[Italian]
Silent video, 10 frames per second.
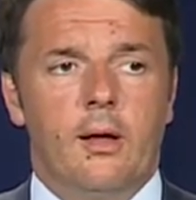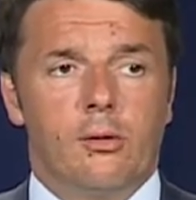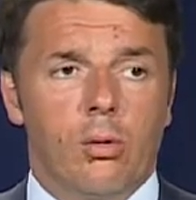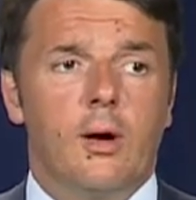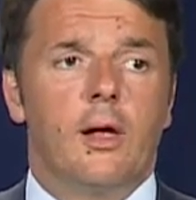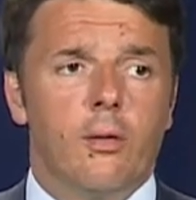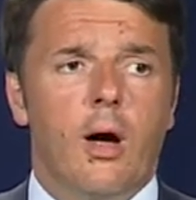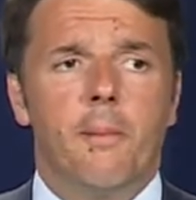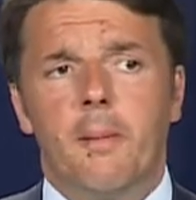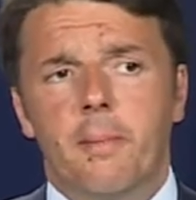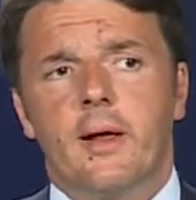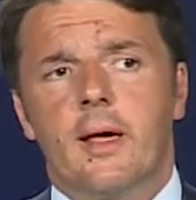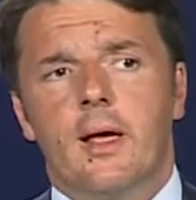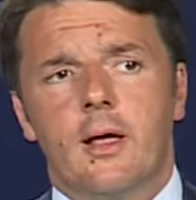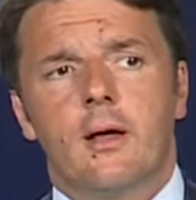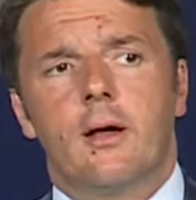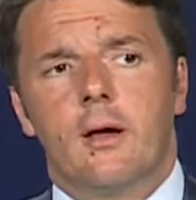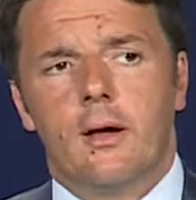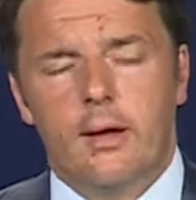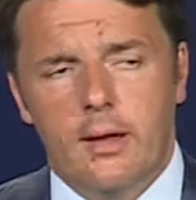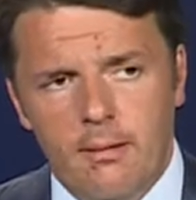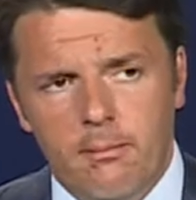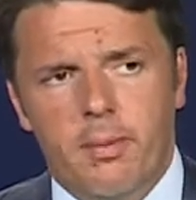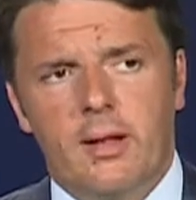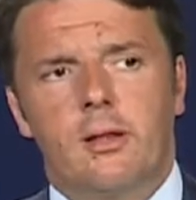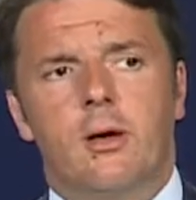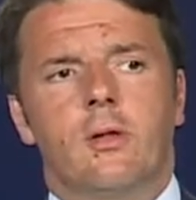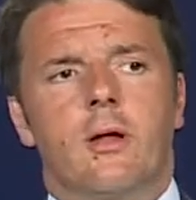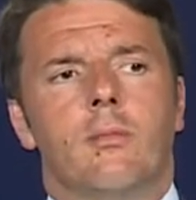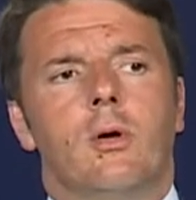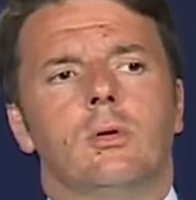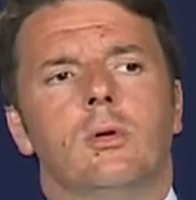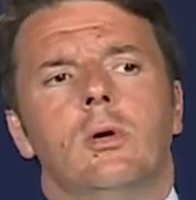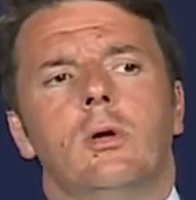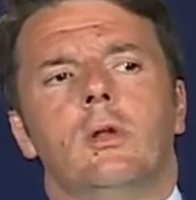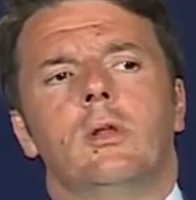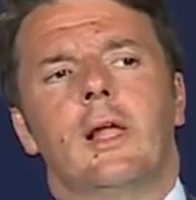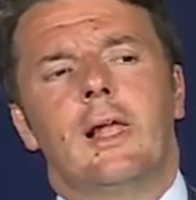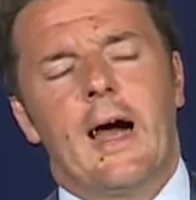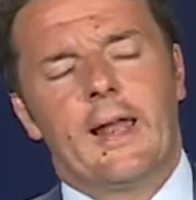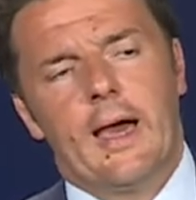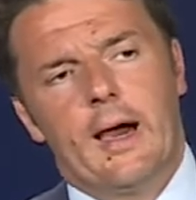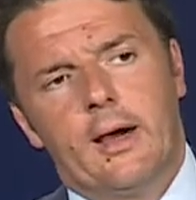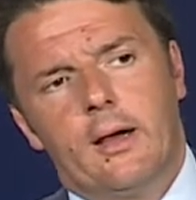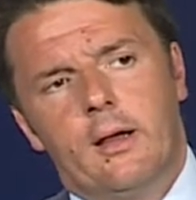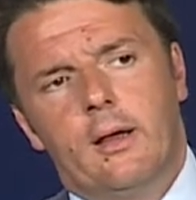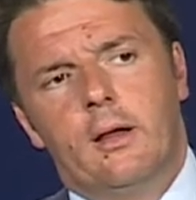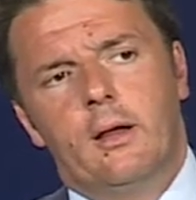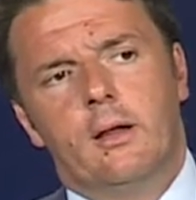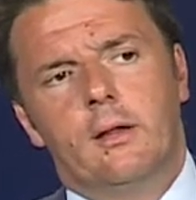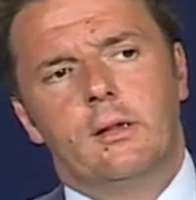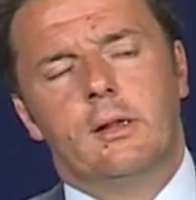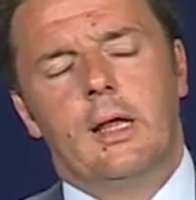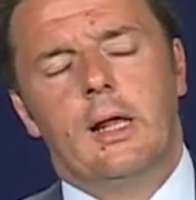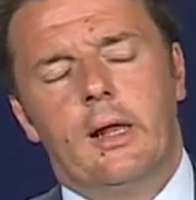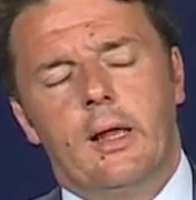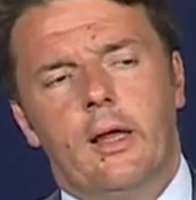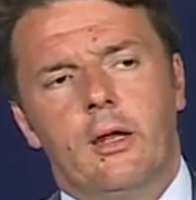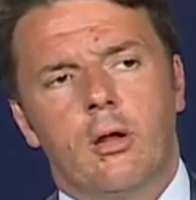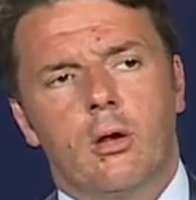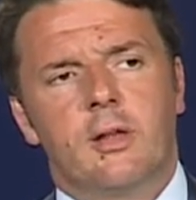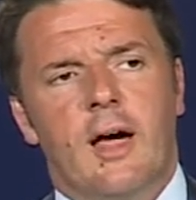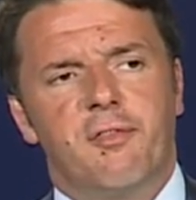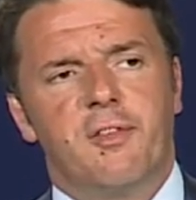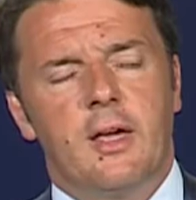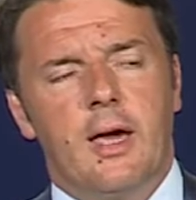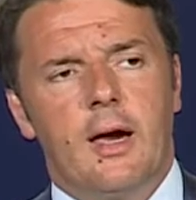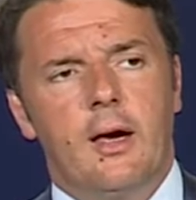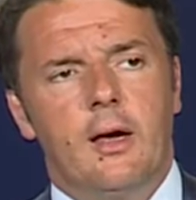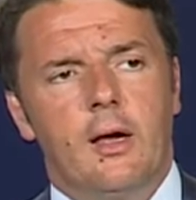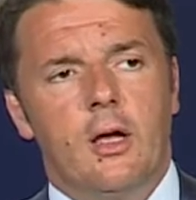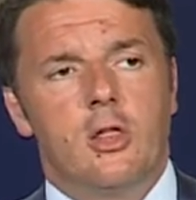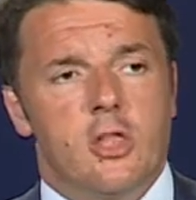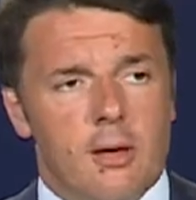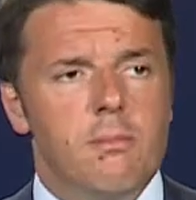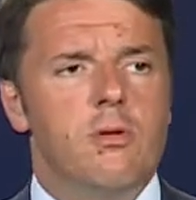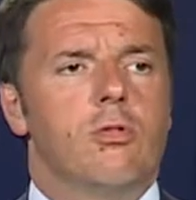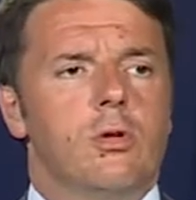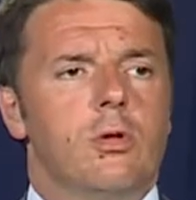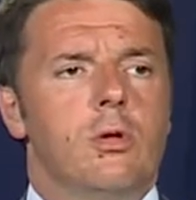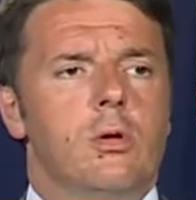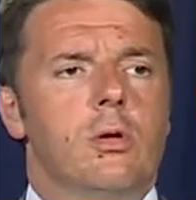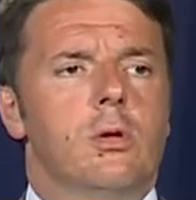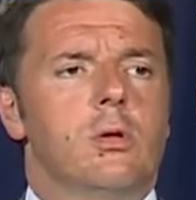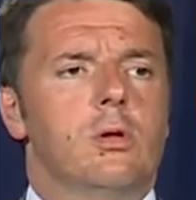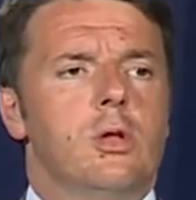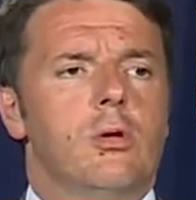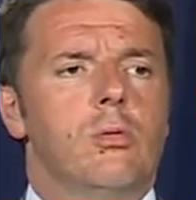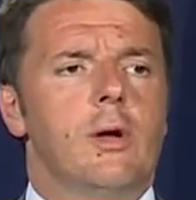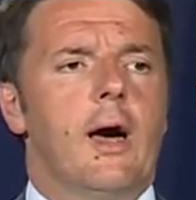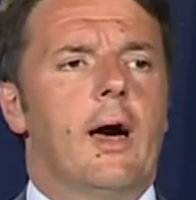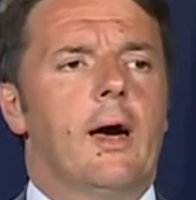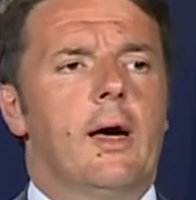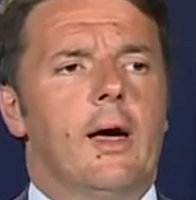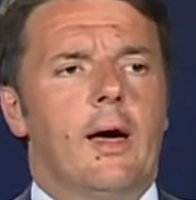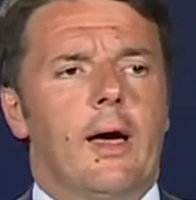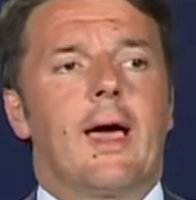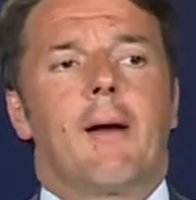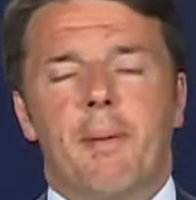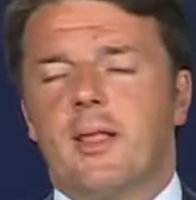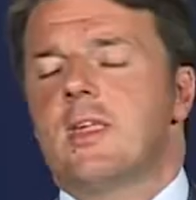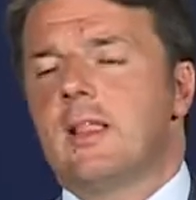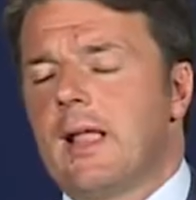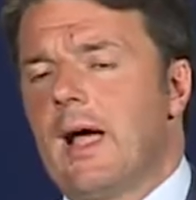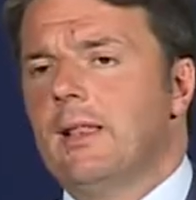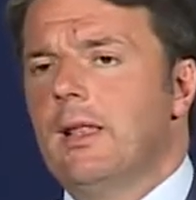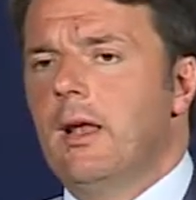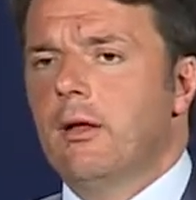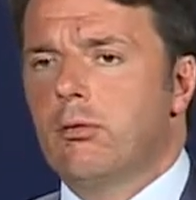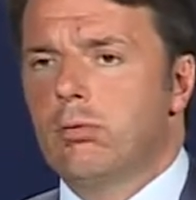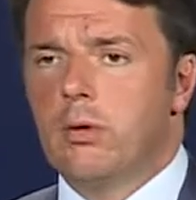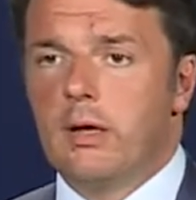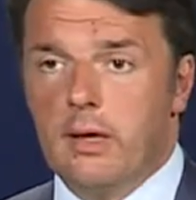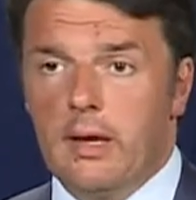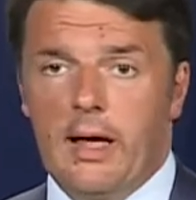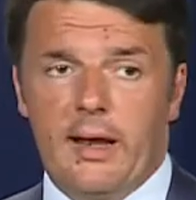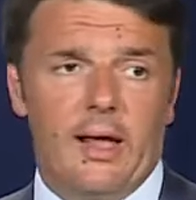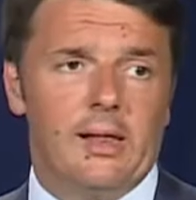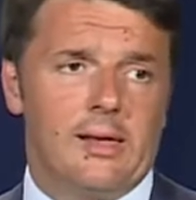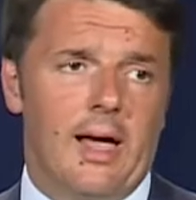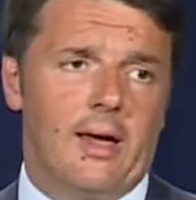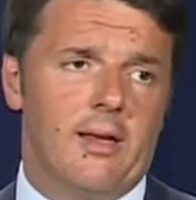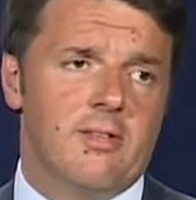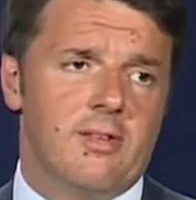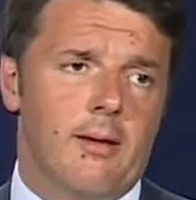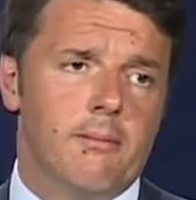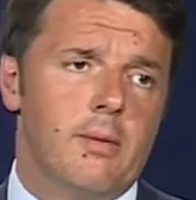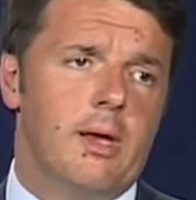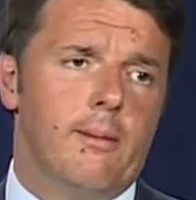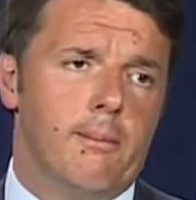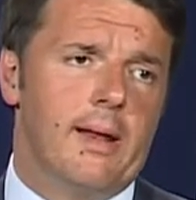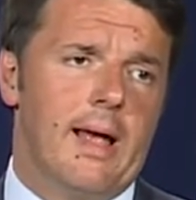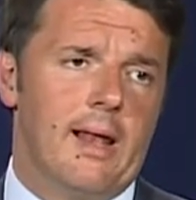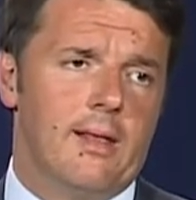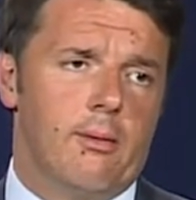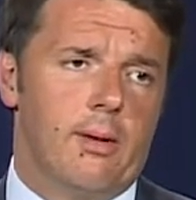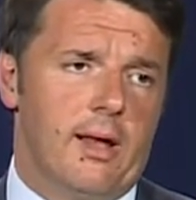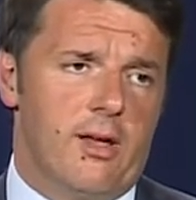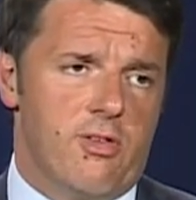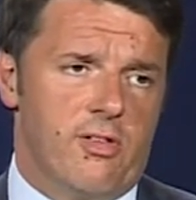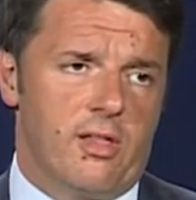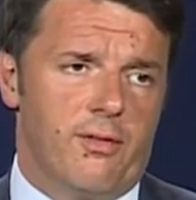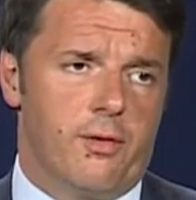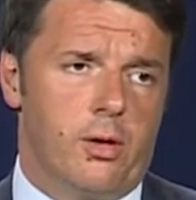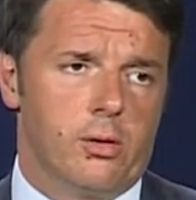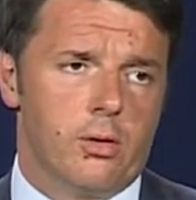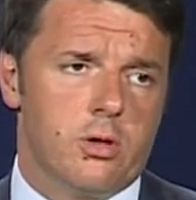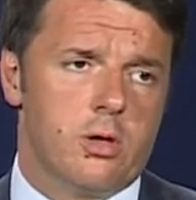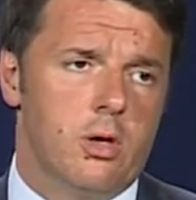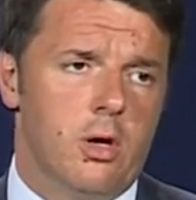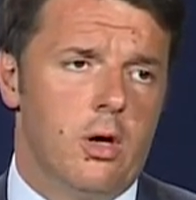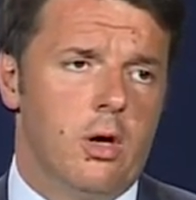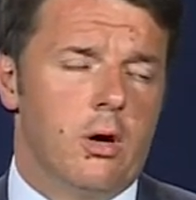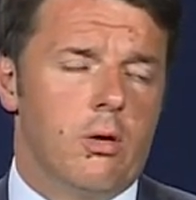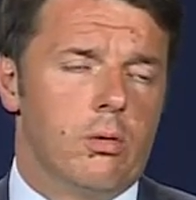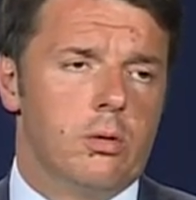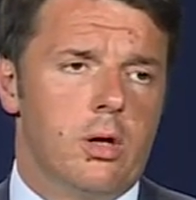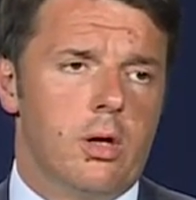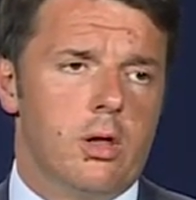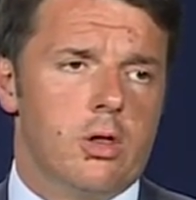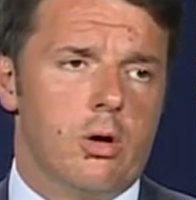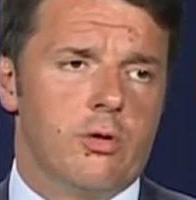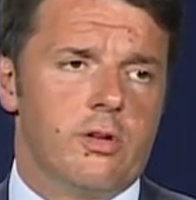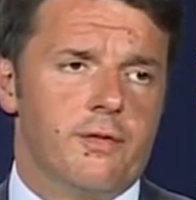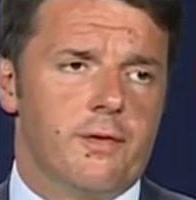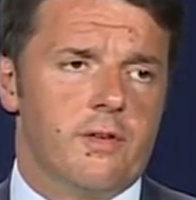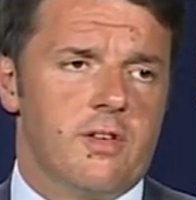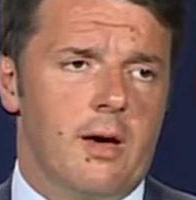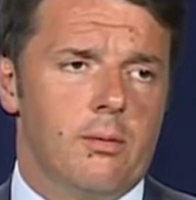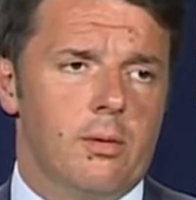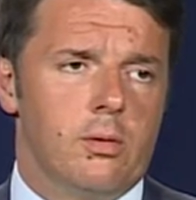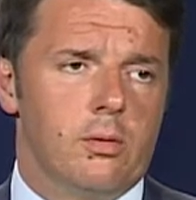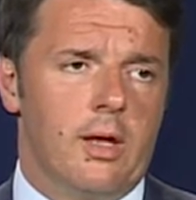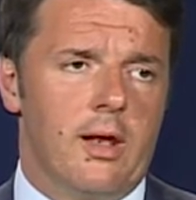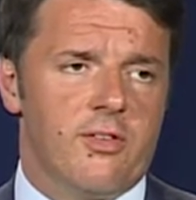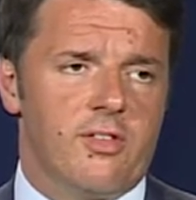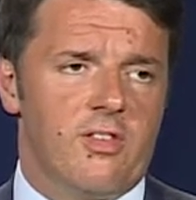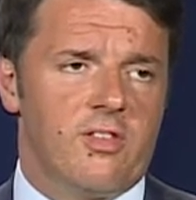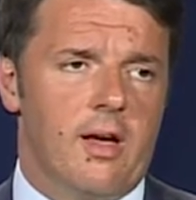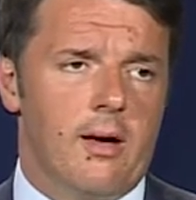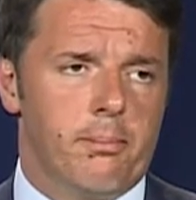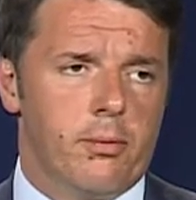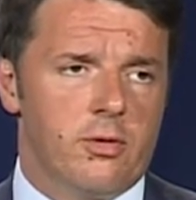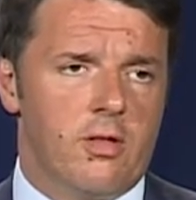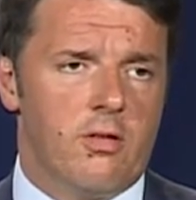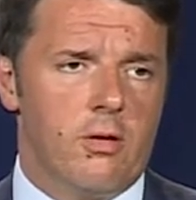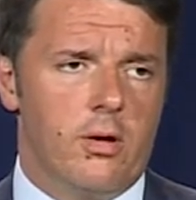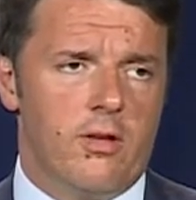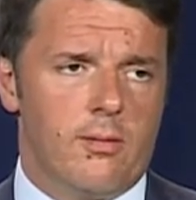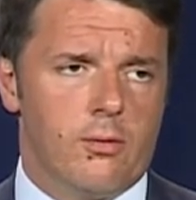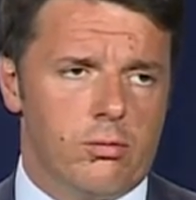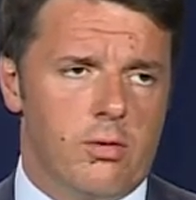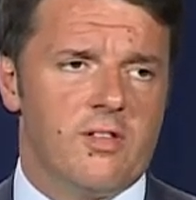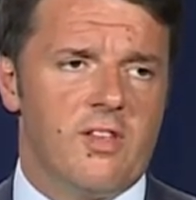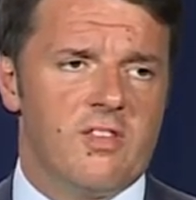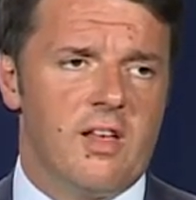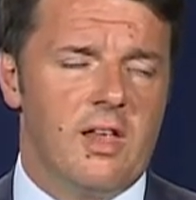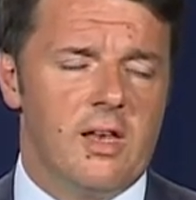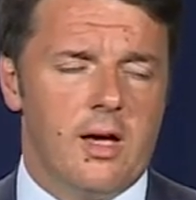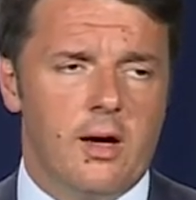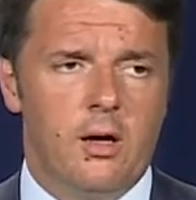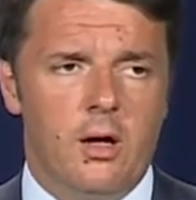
Tocca l'Europa perché in particolar modo nell'area del Nord Africa c'è bisogno di una capacità di lettura della realtà che sia meno banale di quella che c'è stata fino ad oggi. Con Joseph siamo nella stessa posizione, siamo sulla stessa linea.